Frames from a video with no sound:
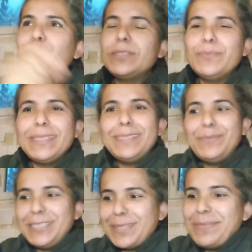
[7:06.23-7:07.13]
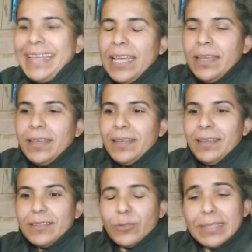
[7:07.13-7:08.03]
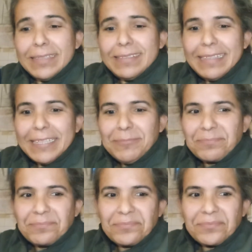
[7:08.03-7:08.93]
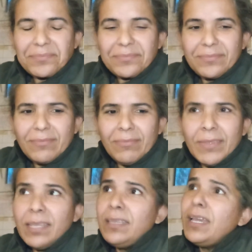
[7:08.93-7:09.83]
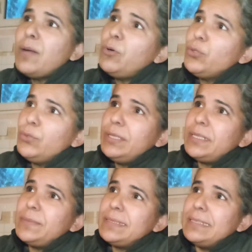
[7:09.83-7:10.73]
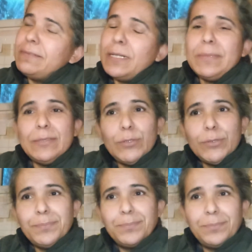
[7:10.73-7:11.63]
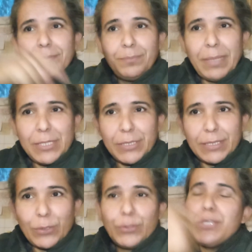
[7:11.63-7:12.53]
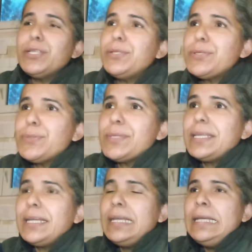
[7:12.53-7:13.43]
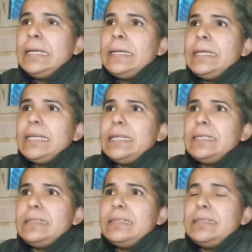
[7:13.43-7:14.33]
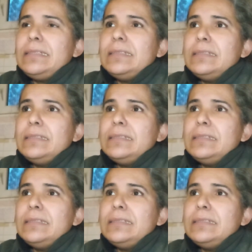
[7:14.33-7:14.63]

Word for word: o kısma girmeyeceğim. Dolayısıyla yağmurlu günlerimiz devam ediyor. Pencerede göreceğiniz üzere. Ee,